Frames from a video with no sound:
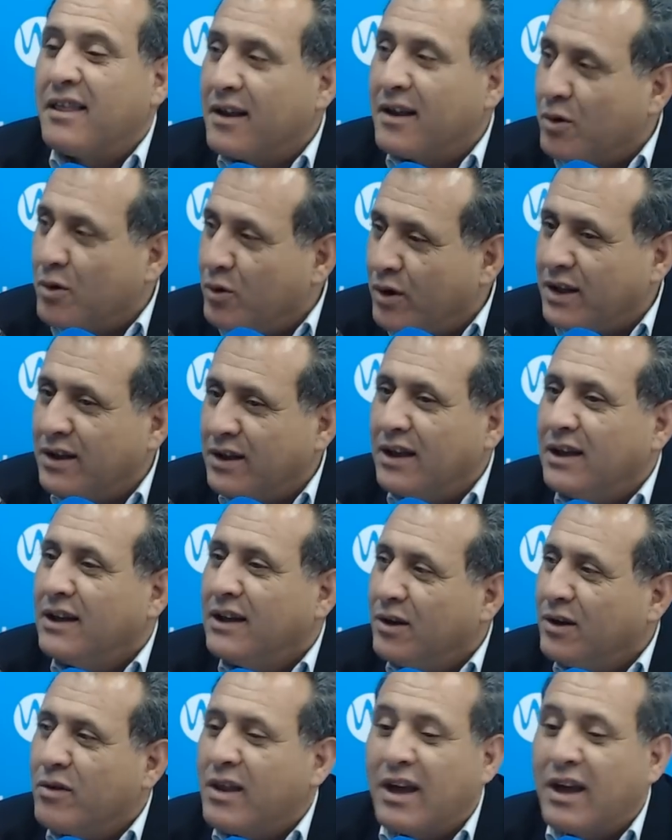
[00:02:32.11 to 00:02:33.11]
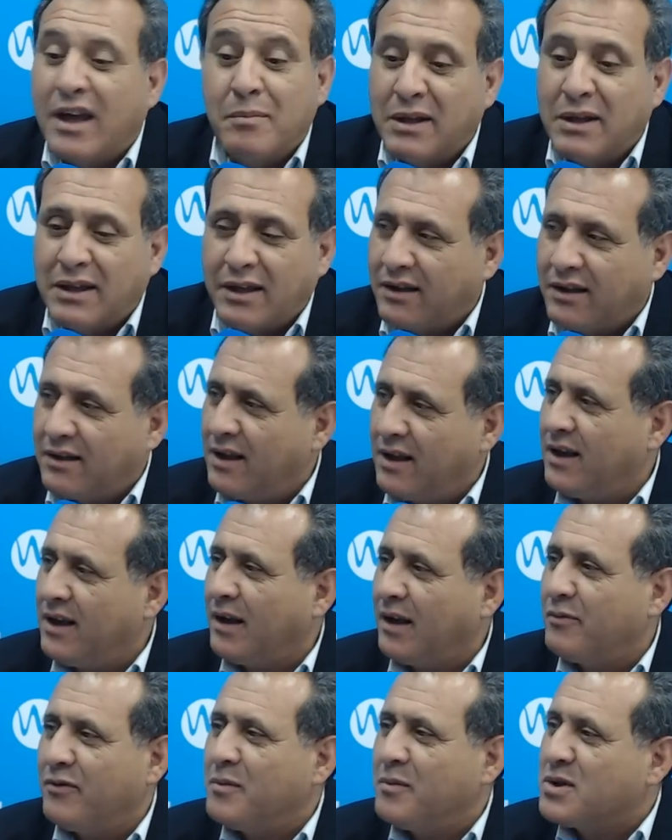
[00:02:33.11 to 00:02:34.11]
ضرورة لأنه ذاك منطق
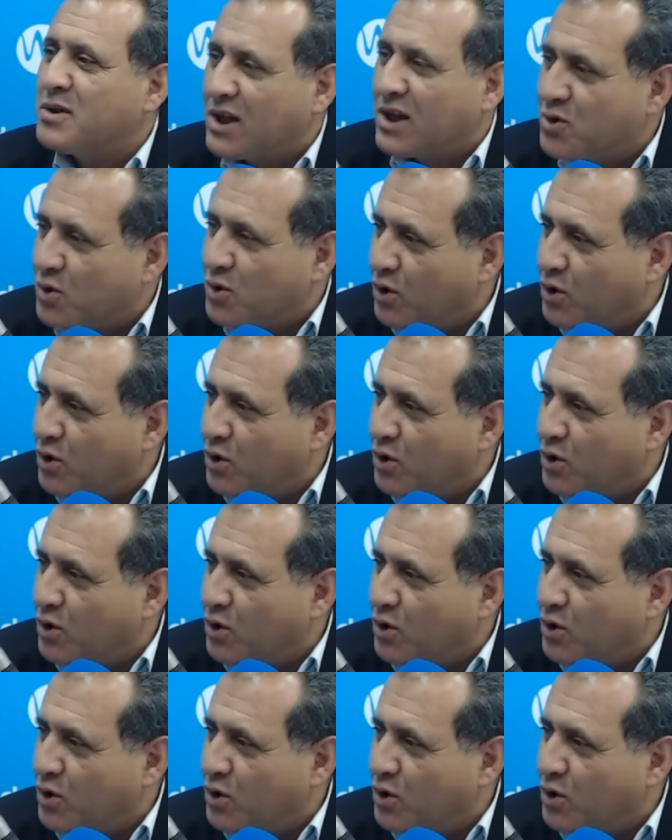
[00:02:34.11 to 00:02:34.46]
التاريخ وأكيد